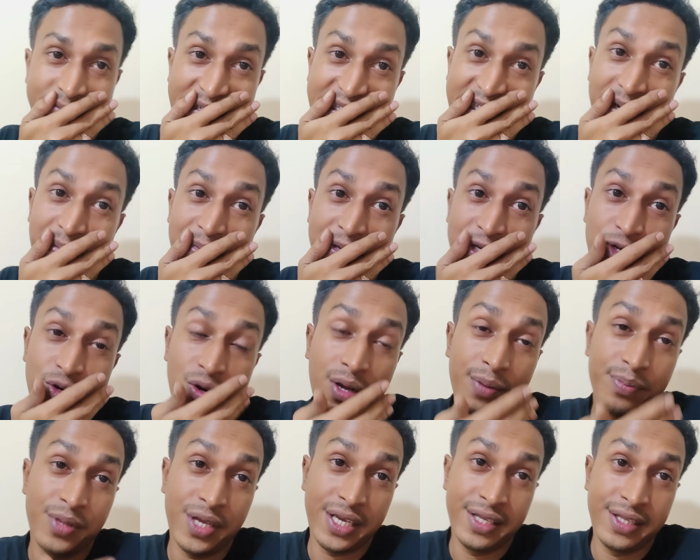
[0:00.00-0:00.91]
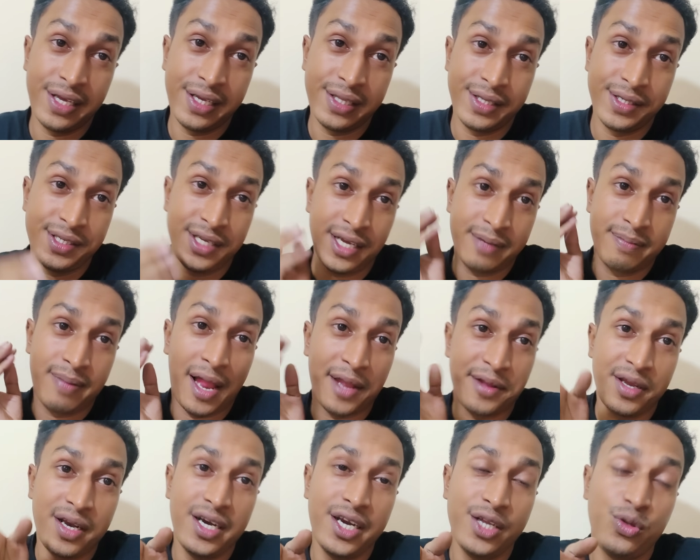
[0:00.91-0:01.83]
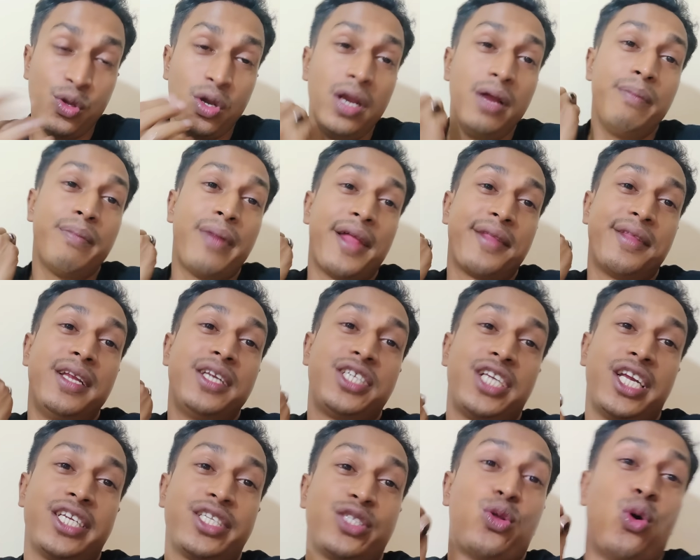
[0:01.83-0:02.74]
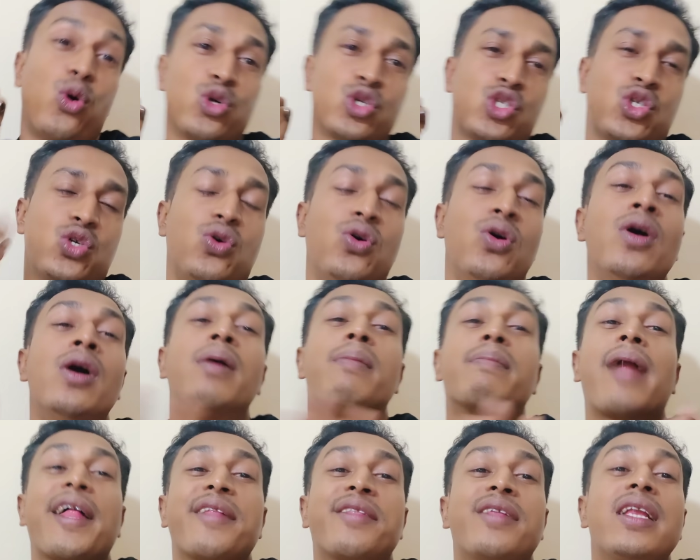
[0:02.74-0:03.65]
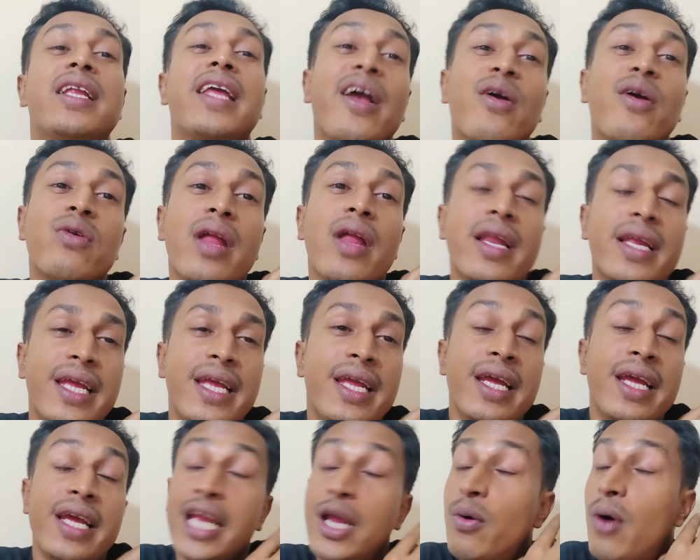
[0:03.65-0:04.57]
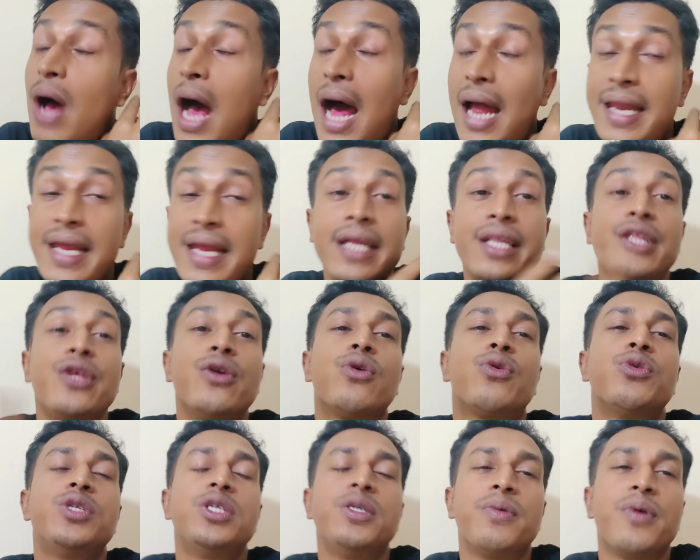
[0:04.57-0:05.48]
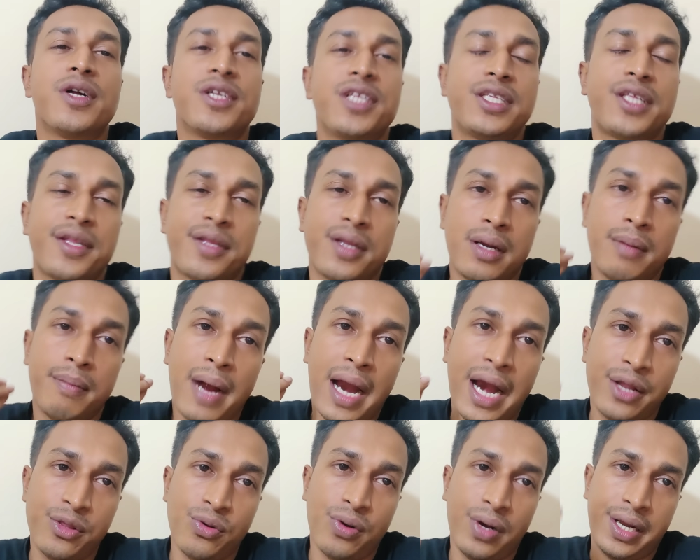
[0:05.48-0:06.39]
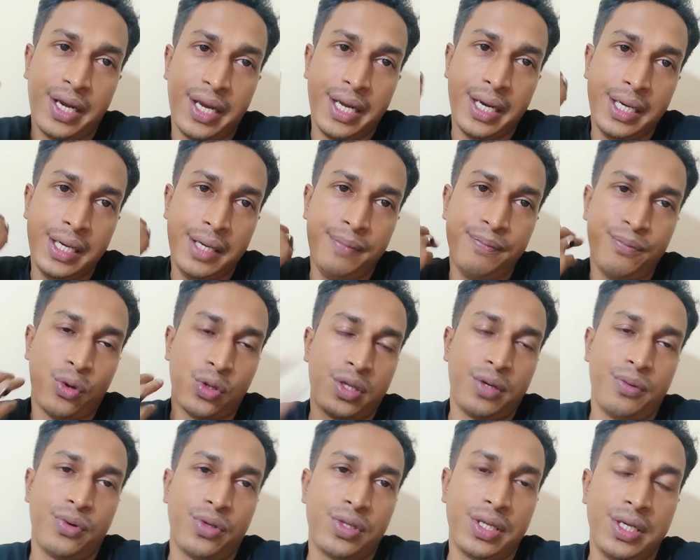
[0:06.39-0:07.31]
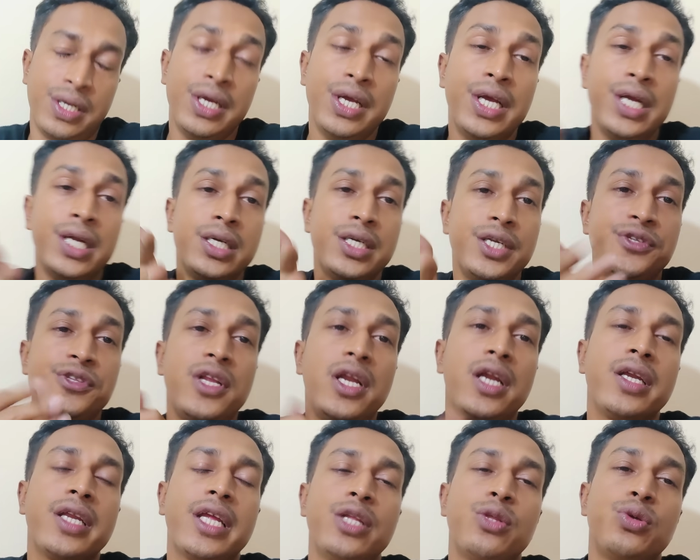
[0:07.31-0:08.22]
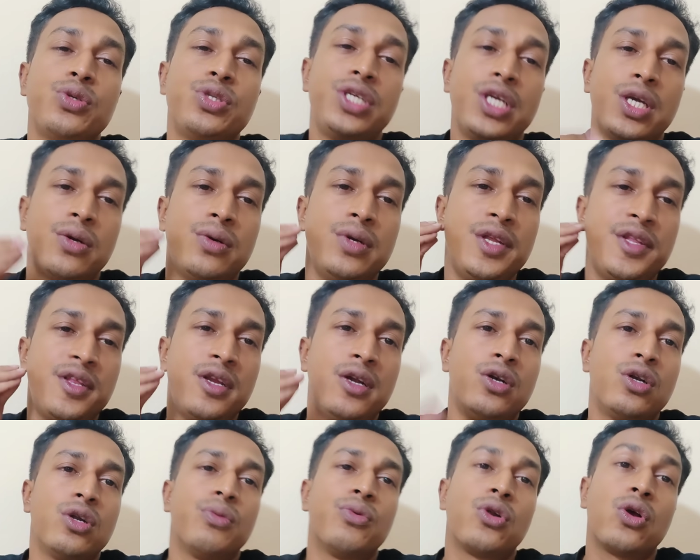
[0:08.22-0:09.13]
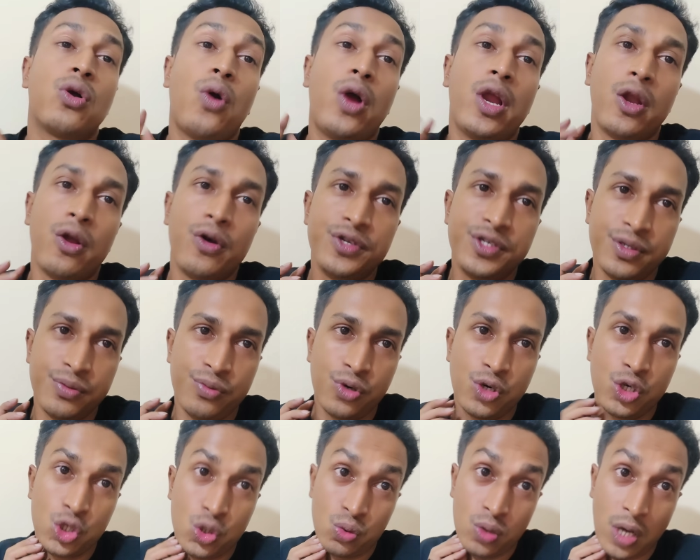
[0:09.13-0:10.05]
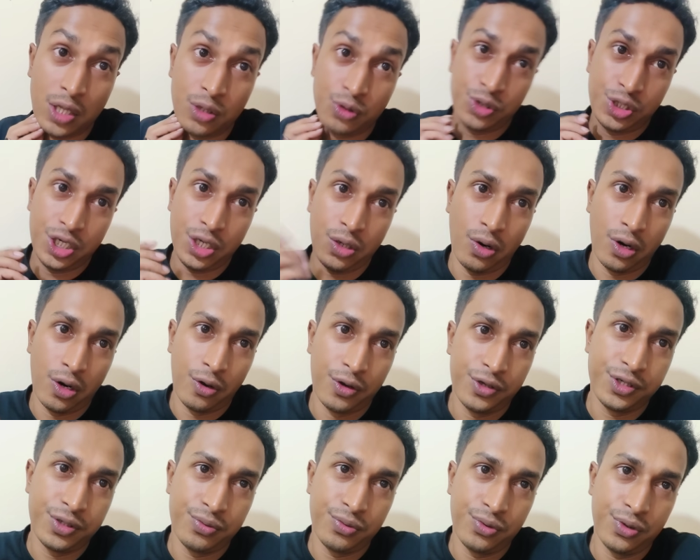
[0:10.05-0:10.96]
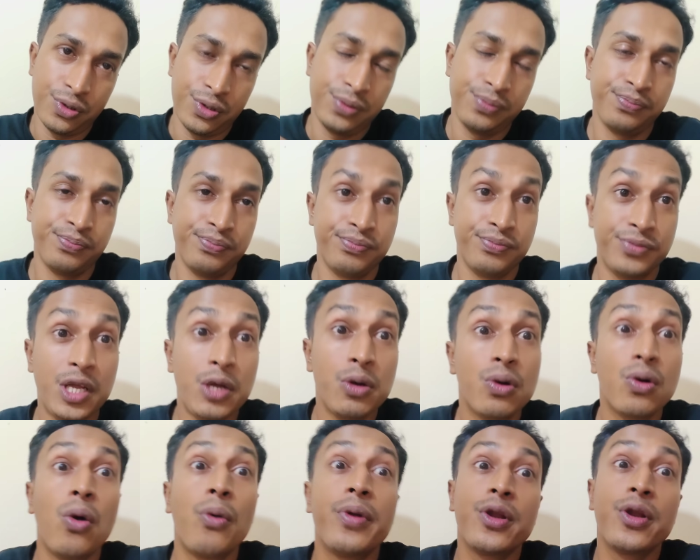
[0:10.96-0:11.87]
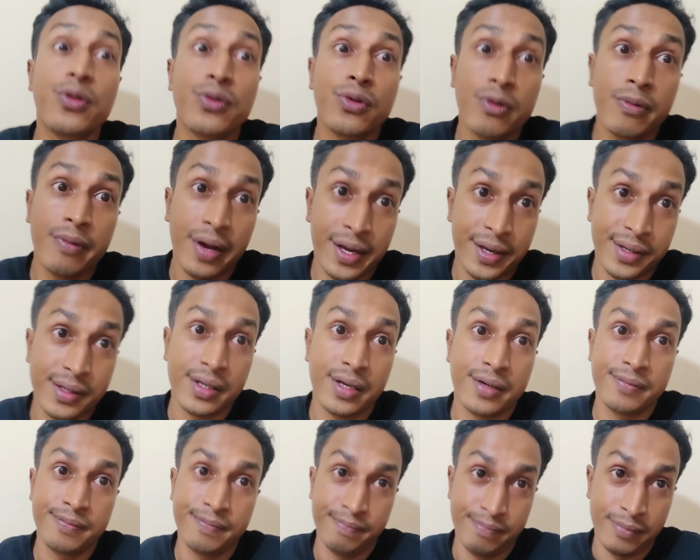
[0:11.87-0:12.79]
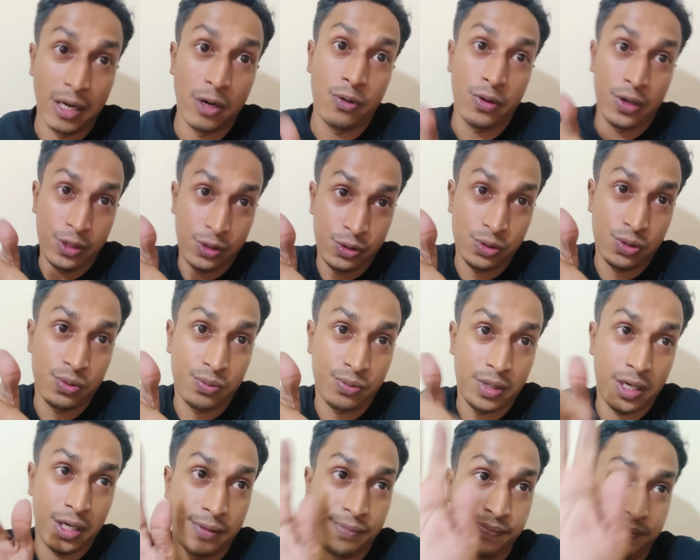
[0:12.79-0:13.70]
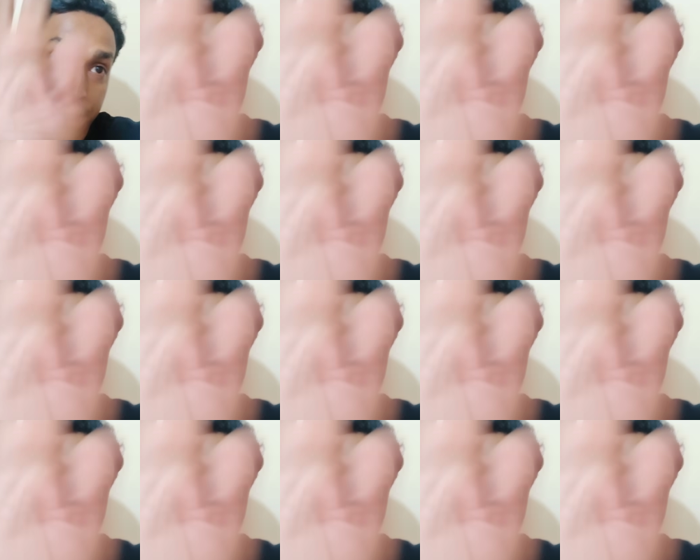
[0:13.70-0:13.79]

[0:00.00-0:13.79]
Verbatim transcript: সেই বিশ্বকাপ থেকে দেখতেছি ব্রাজিলরে ধরলাম ব্রাজিল শেষ ধ্বংস ব্রাজিলকে এখন আর কি কেউ কেন দিয়েও খুঁজি পাওয়া যাইতেছে না মায়ের দেওয়া ক্রিকেট টিম পথে পথে নিউজিল্যান্ডকে ধরছি এখন নিউজিল্যান্ডও মনে কয়লা হয়ে যাবো সোনা ধরছি কয়লা হয়ে যাবো যাই হোক অভিনন্দন পাকিস্তান ভালো খেলছো তোমরা